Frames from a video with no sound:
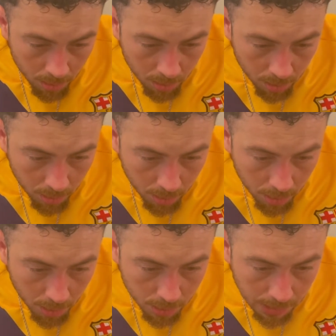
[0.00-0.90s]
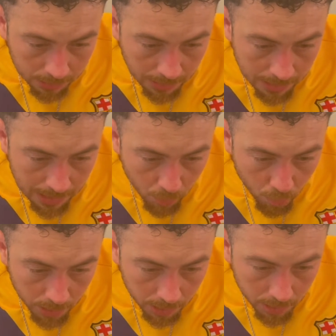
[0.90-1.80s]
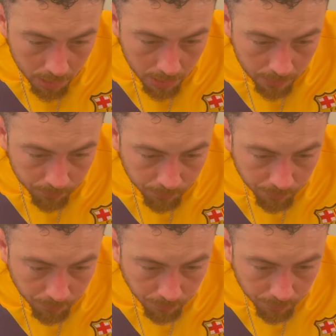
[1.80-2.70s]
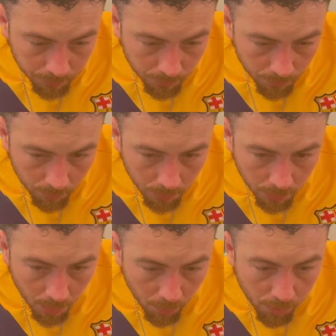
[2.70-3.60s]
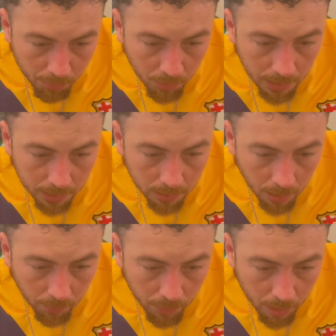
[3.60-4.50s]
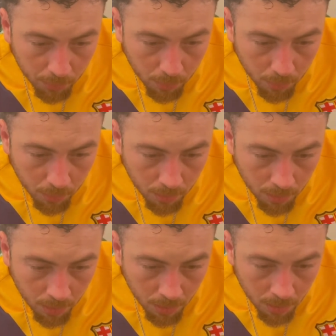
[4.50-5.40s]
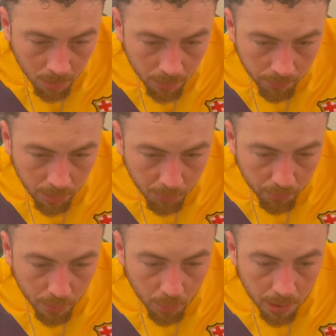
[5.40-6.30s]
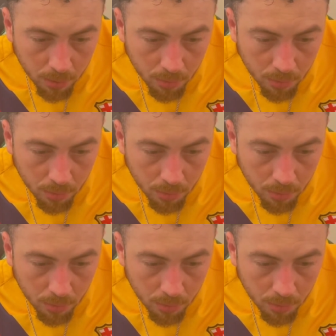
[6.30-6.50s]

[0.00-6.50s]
E já tá na agulha aqui, né? Então vamos lá então, vamos vamos ver o que que o